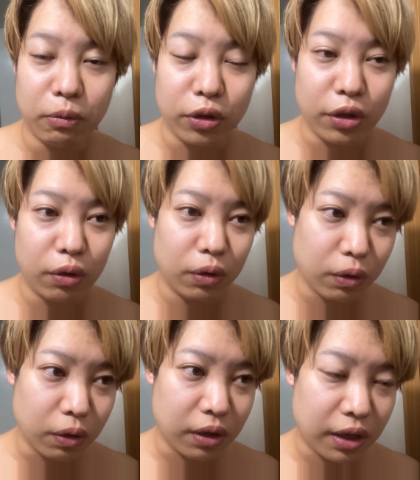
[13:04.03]
う今日
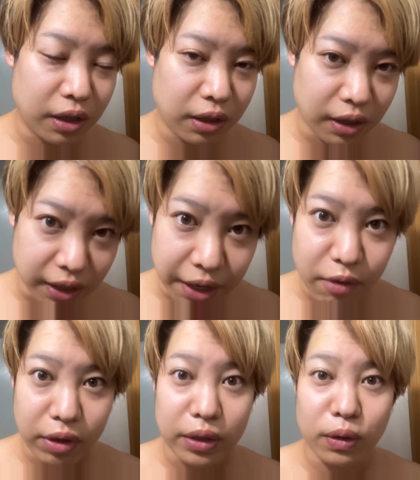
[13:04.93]
の課題
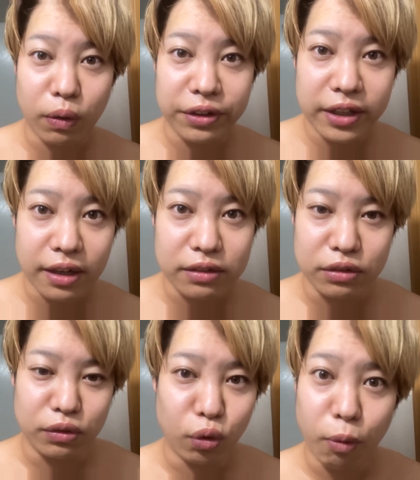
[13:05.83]
はとにかく
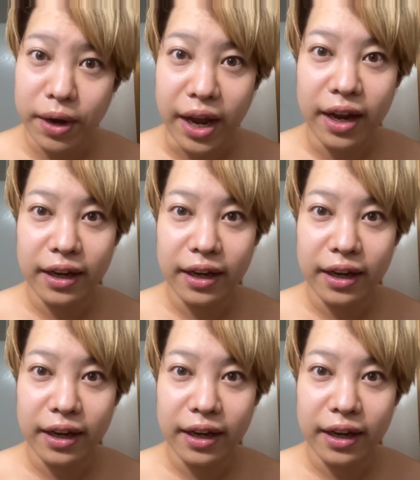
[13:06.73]
飲まない。